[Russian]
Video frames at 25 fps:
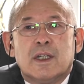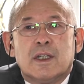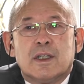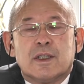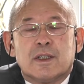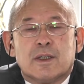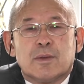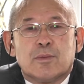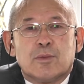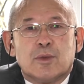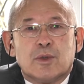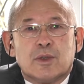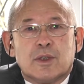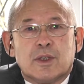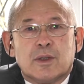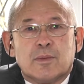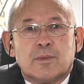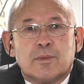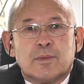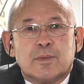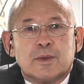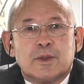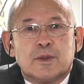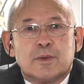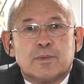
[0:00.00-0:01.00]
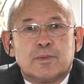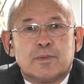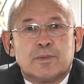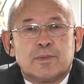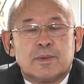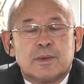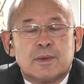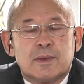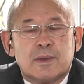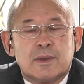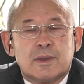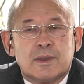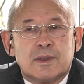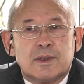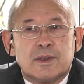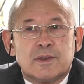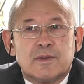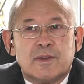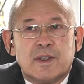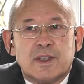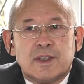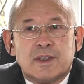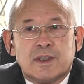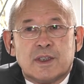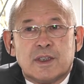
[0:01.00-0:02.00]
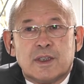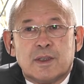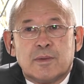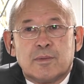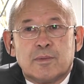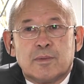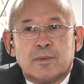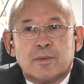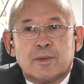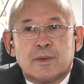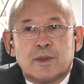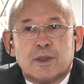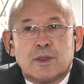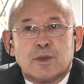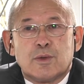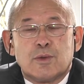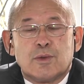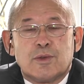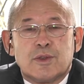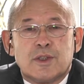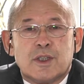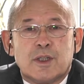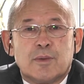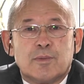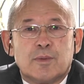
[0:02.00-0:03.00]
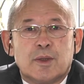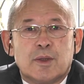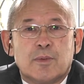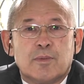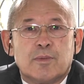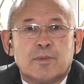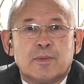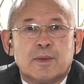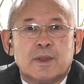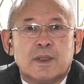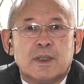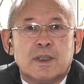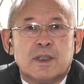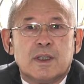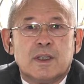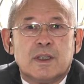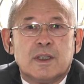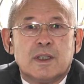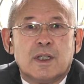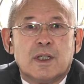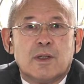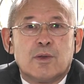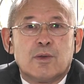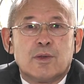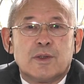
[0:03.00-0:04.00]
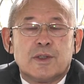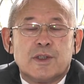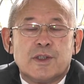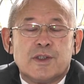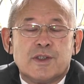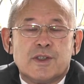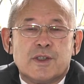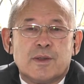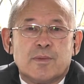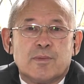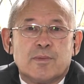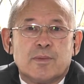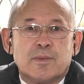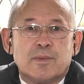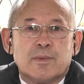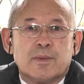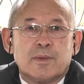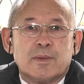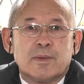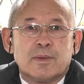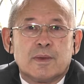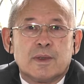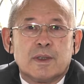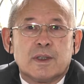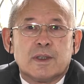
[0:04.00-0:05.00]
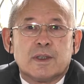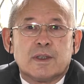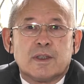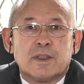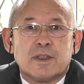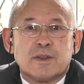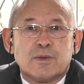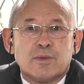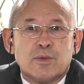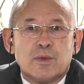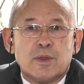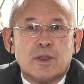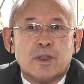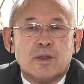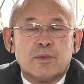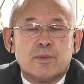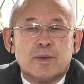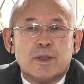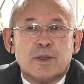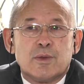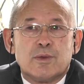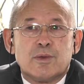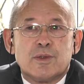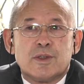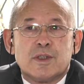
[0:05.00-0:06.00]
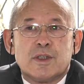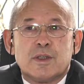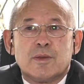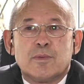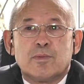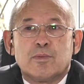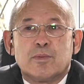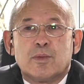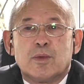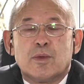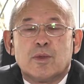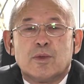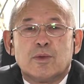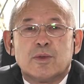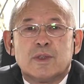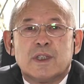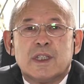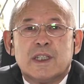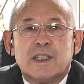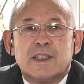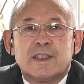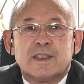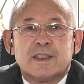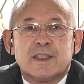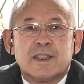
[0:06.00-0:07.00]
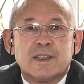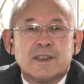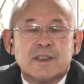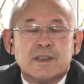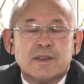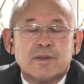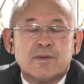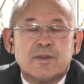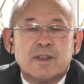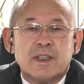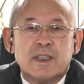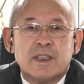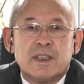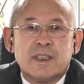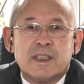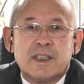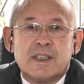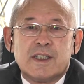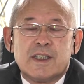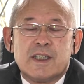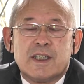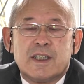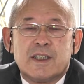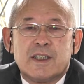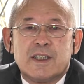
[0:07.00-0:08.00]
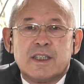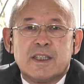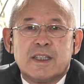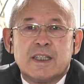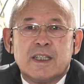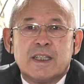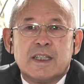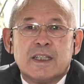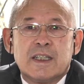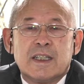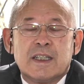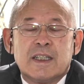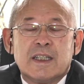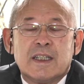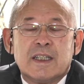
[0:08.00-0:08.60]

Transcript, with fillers: работам, э, связанным со служебным и охотничьим гладкоствольным оружием, по утилизации военной техники.